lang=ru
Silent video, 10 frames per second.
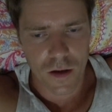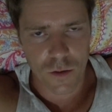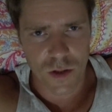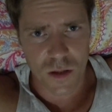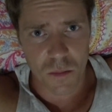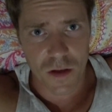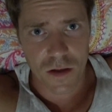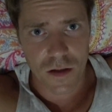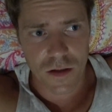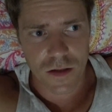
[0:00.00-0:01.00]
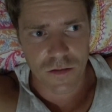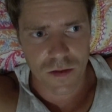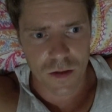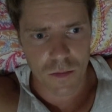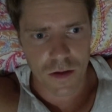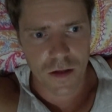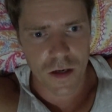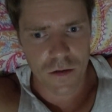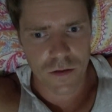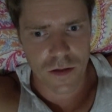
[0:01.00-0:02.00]
И вот это мне не совсем
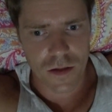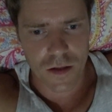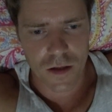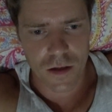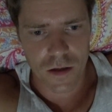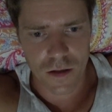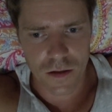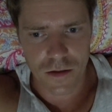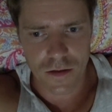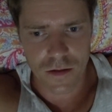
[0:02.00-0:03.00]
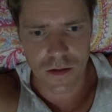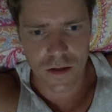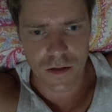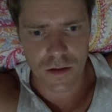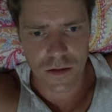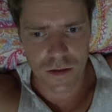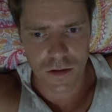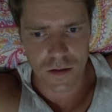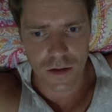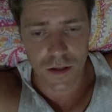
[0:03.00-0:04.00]
нравится здесь,
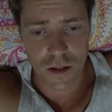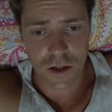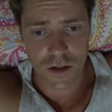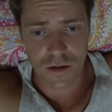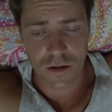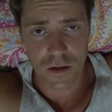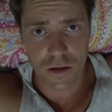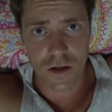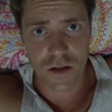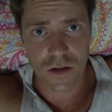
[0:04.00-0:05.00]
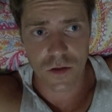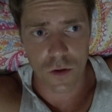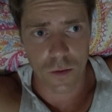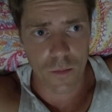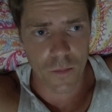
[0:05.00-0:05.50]
э, хотя сейчас и не сезон